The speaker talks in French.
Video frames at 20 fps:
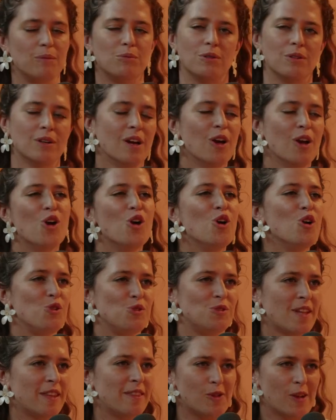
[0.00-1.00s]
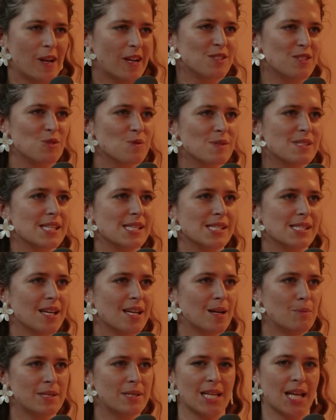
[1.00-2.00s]
Bon, une annulation, c'est
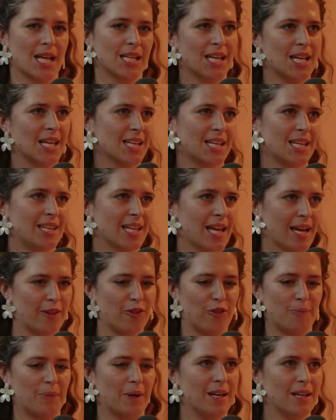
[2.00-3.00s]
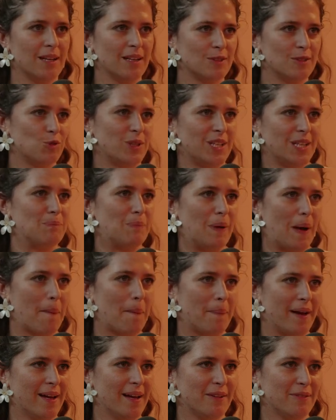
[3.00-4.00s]
simple, c'est un train qui n'arrive pas ou qui ne part
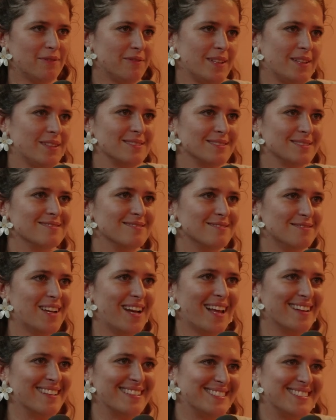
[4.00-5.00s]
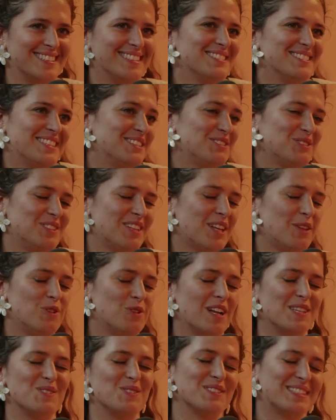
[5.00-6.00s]
pas. Enfin, voilà, c'est une
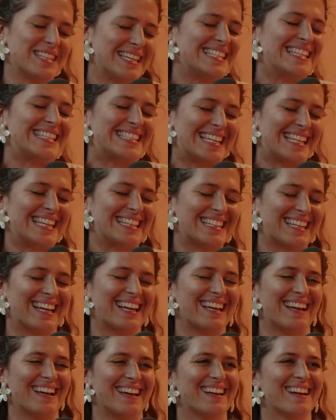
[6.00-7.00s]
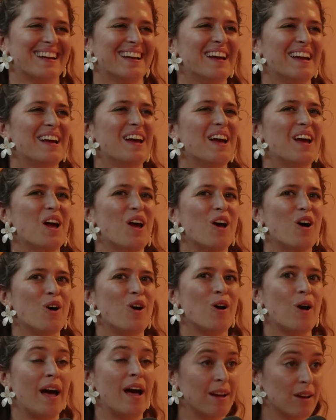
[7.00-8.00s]
annulation. Ça, c'est Ça, c'est très très clair.
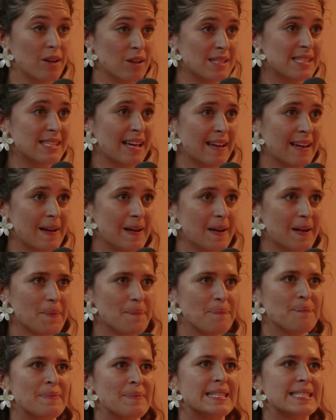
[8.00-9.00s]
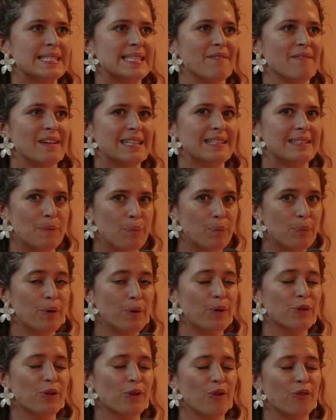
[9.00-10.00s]
Euh, un retard, ça va
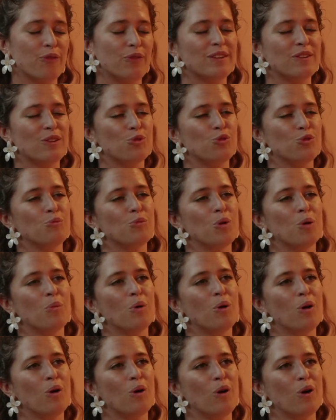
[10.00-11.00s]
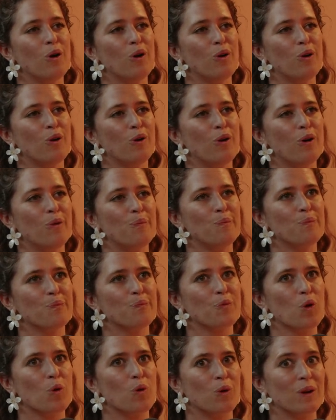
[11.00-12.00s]
dépendre en fait du moment
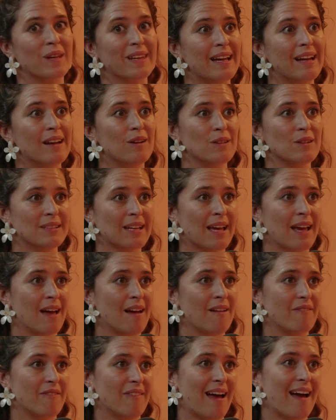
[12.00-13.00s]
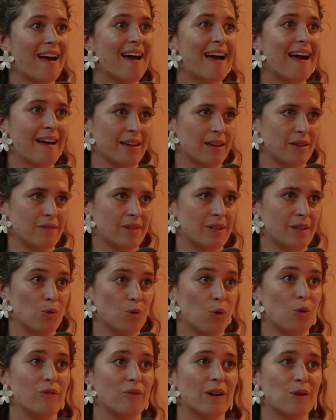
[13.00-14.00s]
euh, auquel le train va arriver.
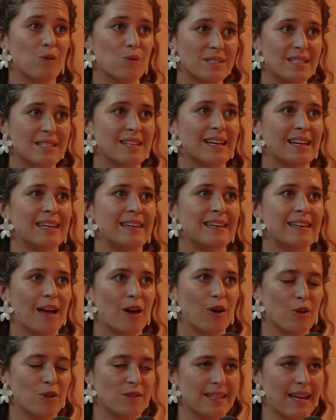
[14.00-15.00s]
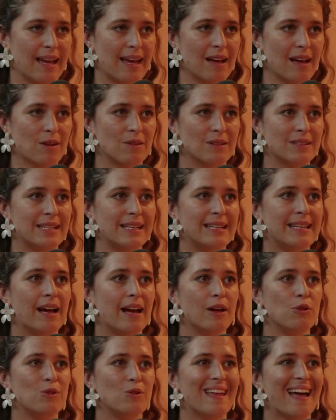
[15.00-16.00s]
Donc on va considérer qu'il y a un retard quand il y
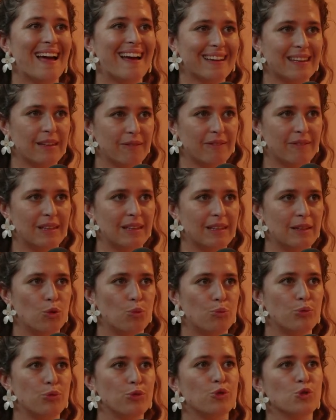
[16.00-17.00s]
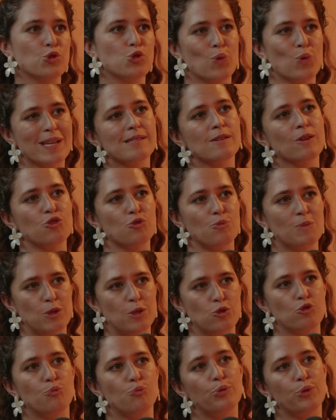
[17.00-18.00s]
a une arrivée de plus de 60
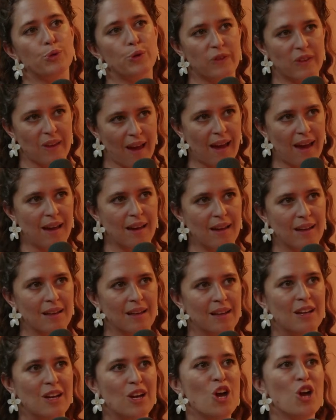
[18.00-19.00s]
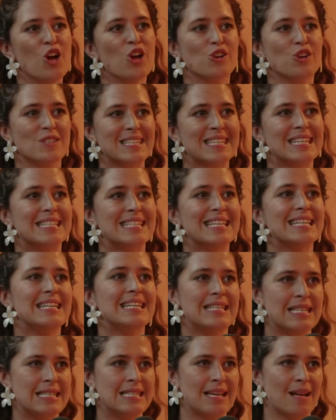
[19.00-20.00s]
minutes plus tard que ce qui était
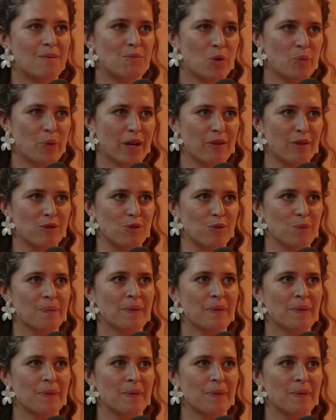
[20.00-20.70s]
initialement prévu.